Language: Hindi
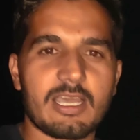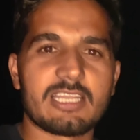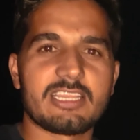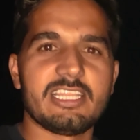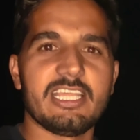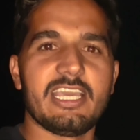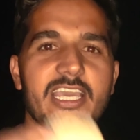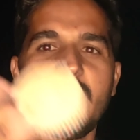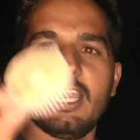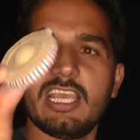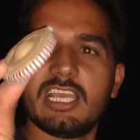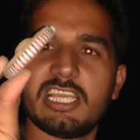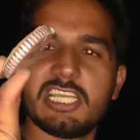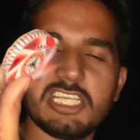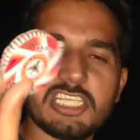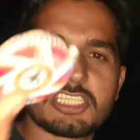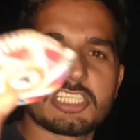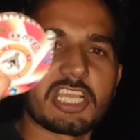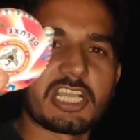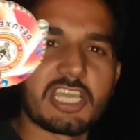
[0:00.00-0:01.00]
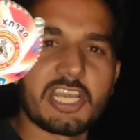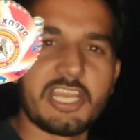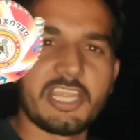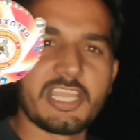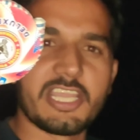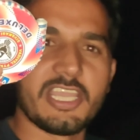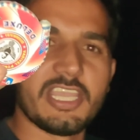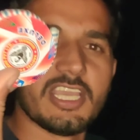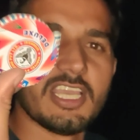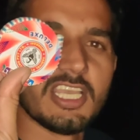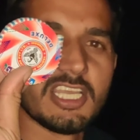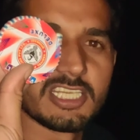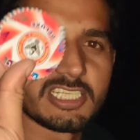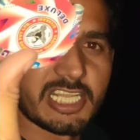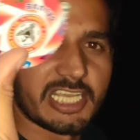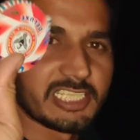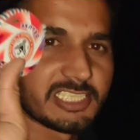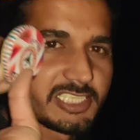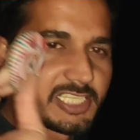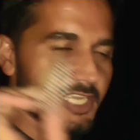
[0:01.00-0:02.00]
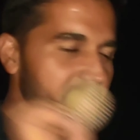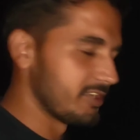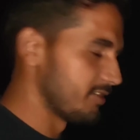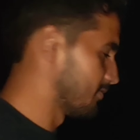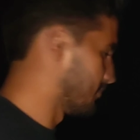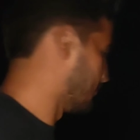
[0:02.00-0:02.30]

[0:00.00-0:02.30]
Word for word: करते हैं इस चक्रे की टेस्टिंग